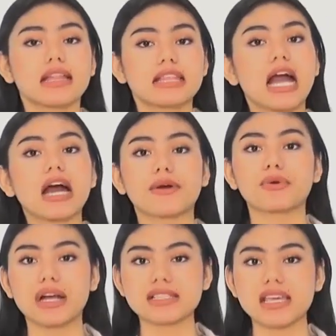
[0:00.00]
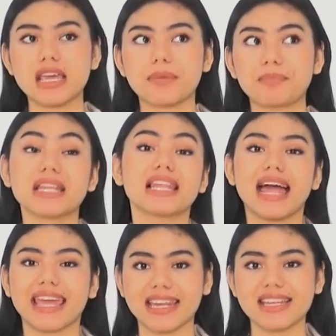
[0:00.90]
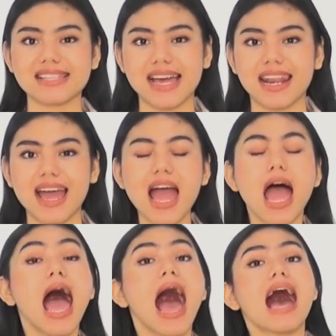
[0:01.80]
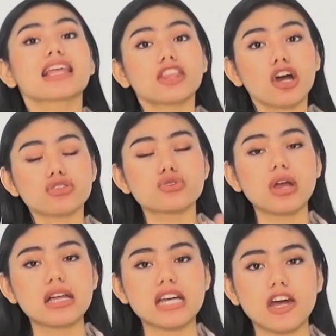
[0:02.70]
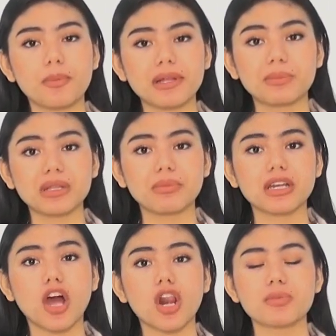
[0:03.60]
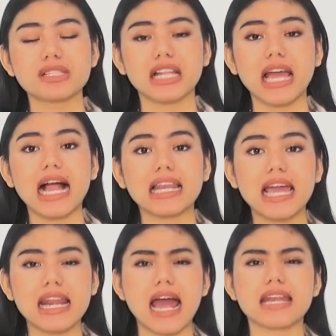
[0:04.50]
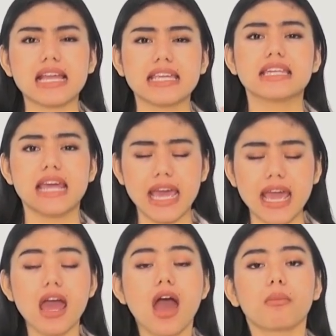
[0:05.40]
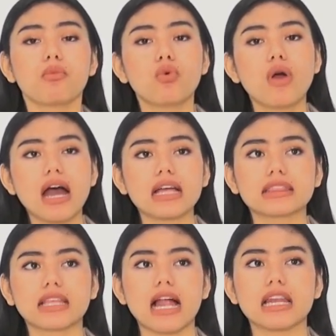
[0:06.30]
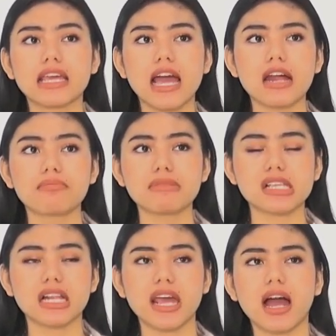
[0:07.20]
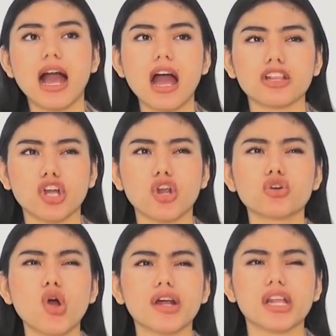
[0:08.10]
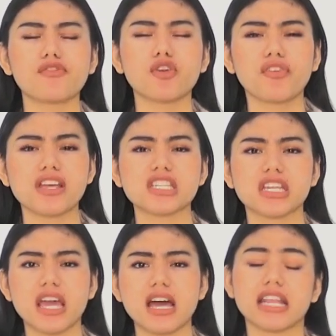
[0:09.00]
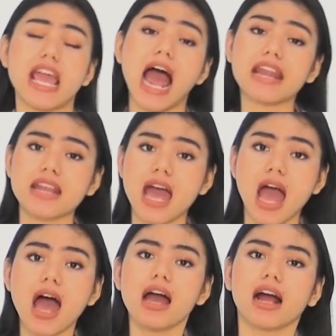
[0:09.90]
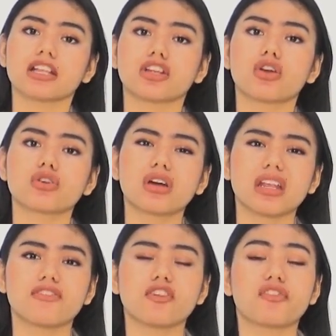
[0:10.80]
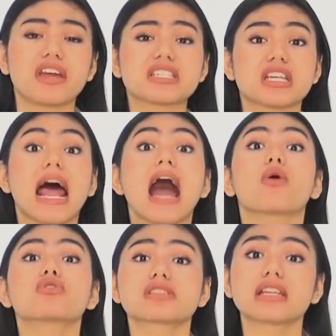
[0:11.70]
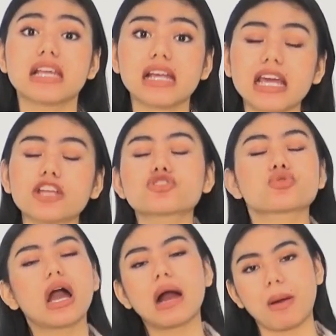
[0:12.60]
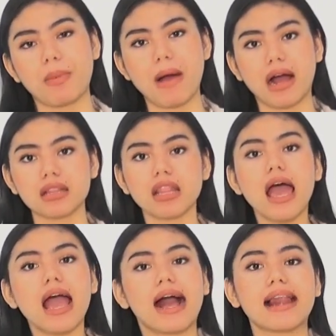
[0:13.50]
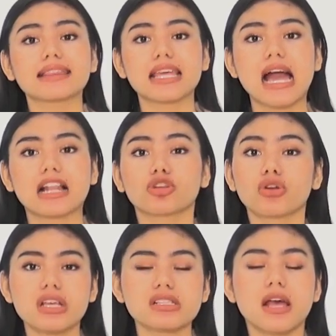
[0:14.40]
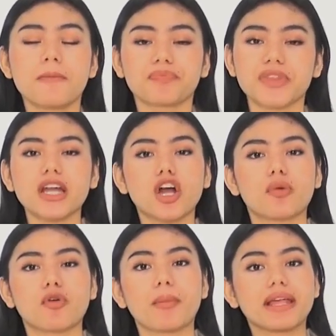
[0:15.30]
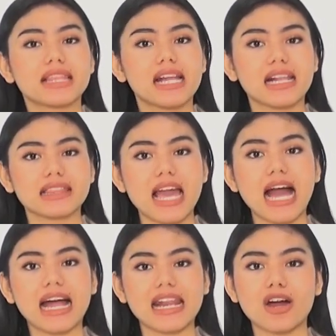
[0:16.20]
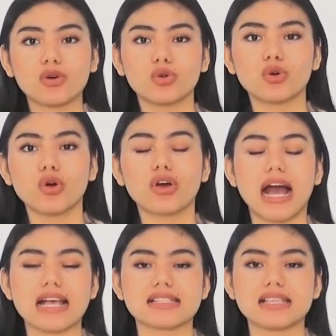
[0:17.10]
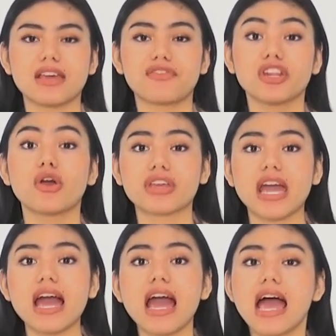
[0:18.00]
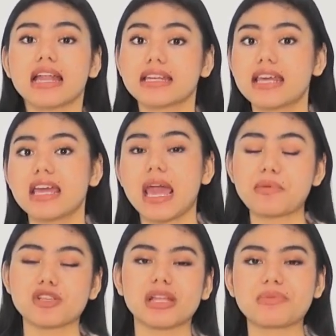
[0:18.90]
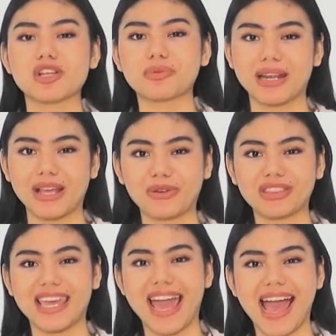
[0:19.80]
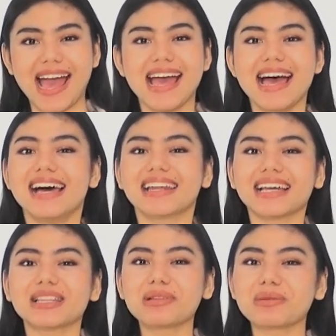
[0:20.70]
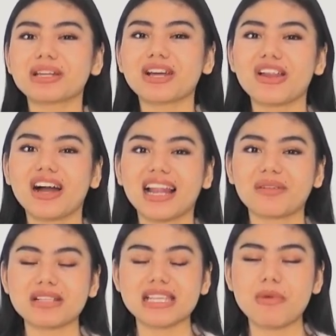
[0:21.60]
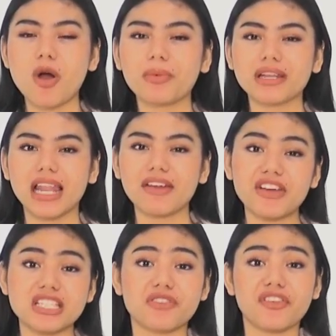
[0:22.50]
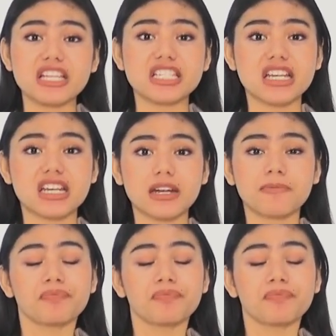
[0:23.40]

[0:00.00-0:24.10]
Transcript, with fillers: nanti akan aku kasih penilaian di sana atau juga jangan lupa teman-teman kalau misalnya kalian ada ide buat kalian misalnya kak tolong dong review fashionnya Rihanna kak tolong dong review fashion aku sendiri itu juga nggak apa-apa banget kalian tinggal tulis di kolom komentar nanti akan aku kasih videonya di episode-episode berikutnya. Nah teman-teman kalau kalian masih mau menilai fashion-fashion